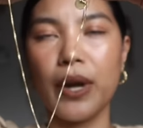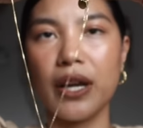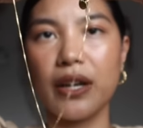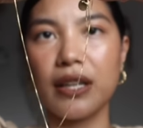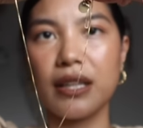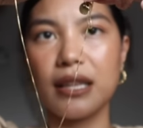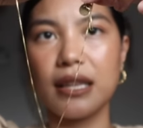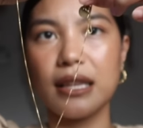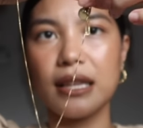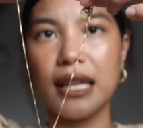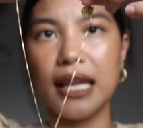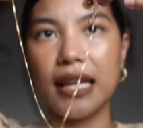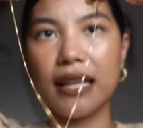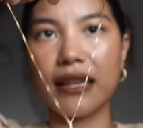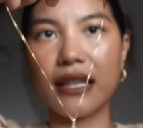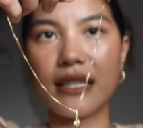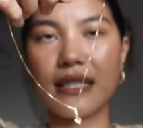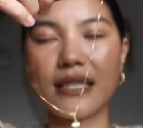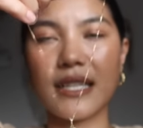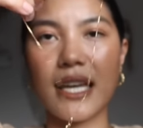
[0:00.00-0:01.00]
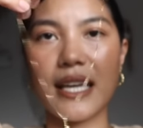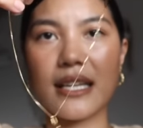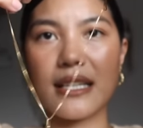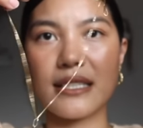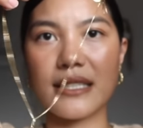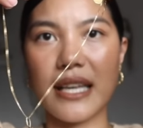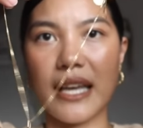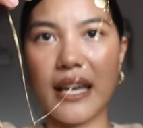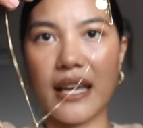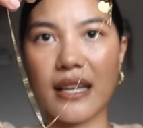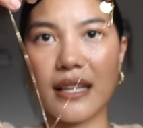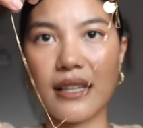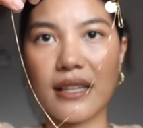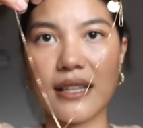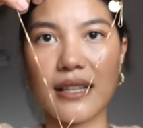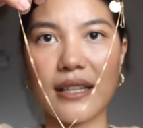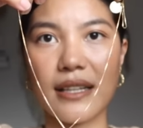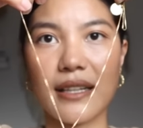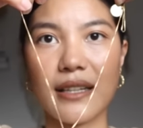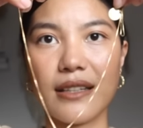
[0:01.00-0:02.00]
wear it like this kaikse
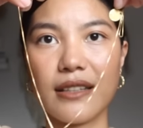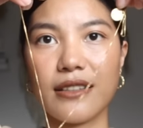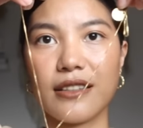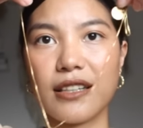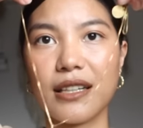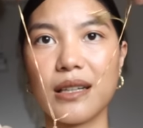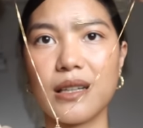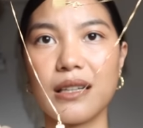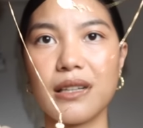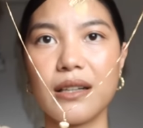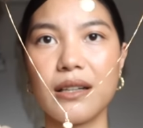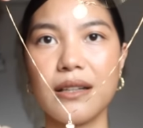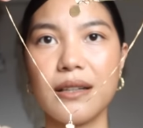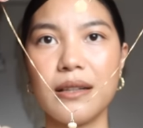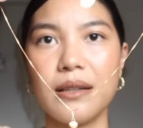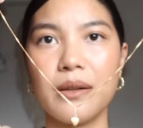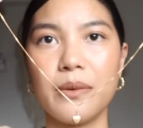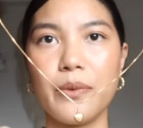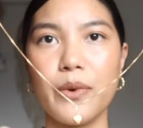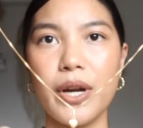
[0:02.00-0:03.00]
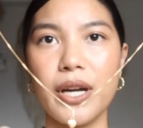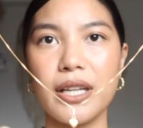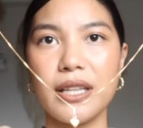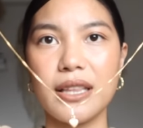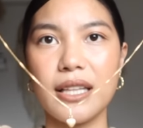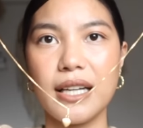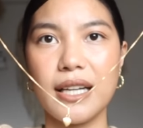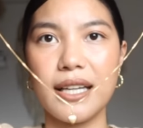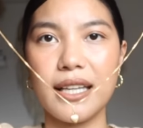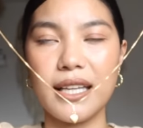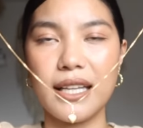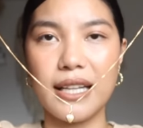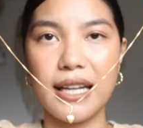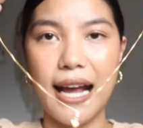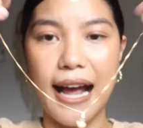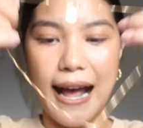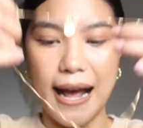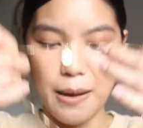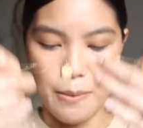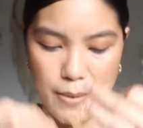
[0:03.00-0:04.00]
or wear it na ganyan
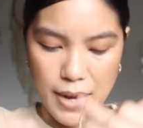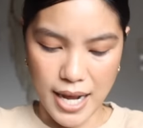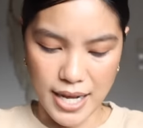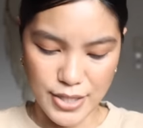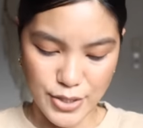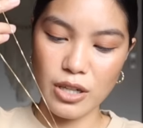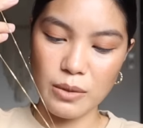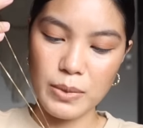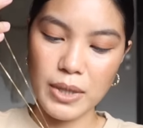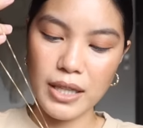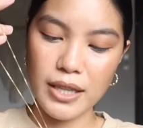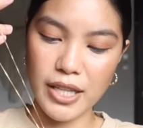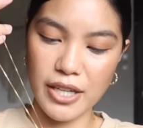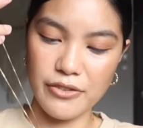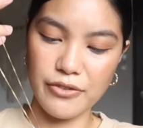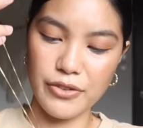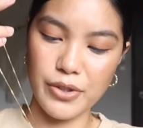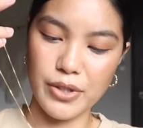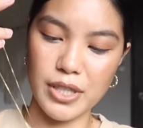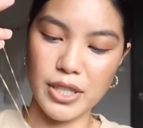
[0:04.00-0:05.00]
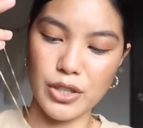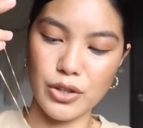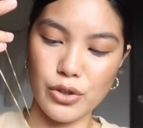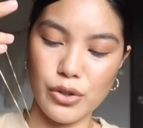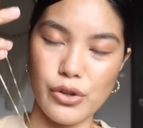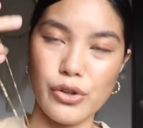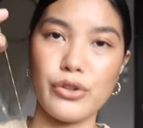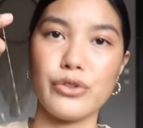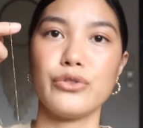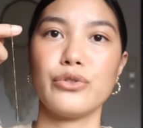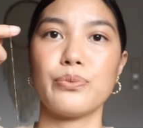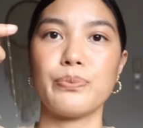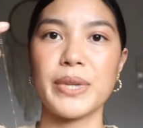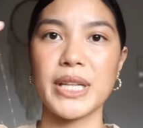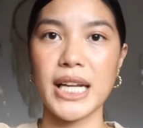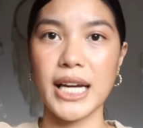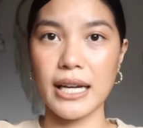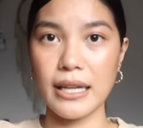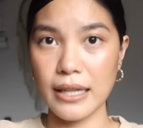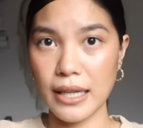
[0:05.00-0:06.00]
kahaba. Sobrang love ko nito. Nung
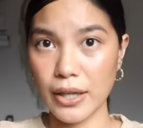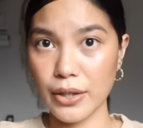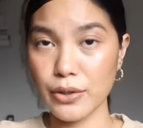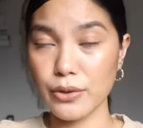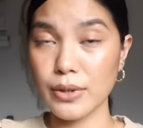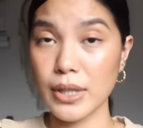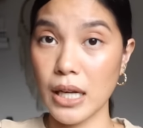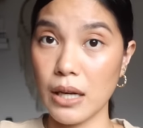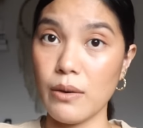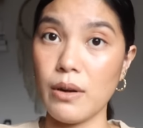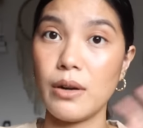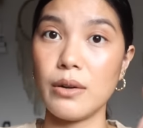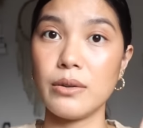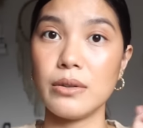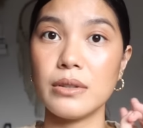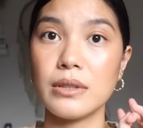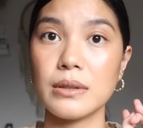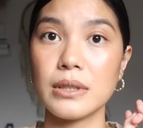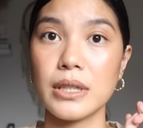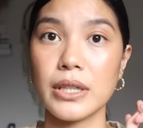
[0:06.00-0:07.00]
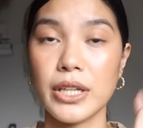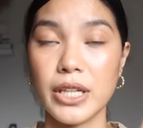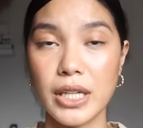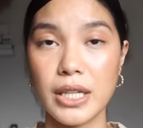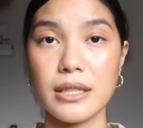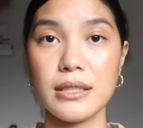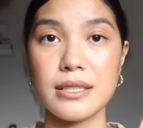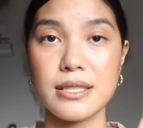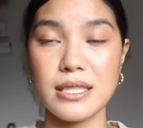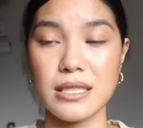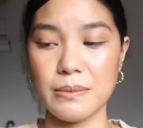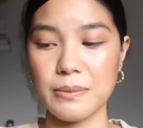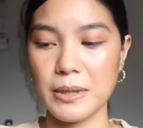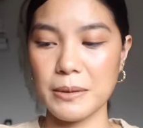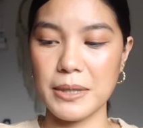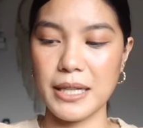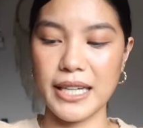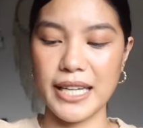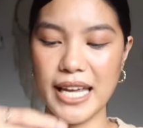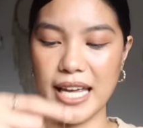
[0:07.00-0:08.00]
pinanganak yung dalawa kong girls na
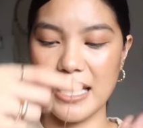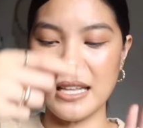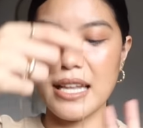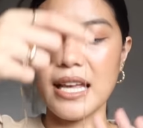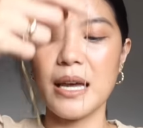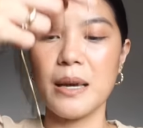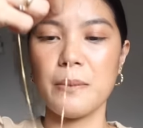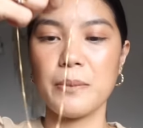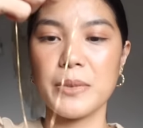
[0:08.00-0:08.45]
pamangkin,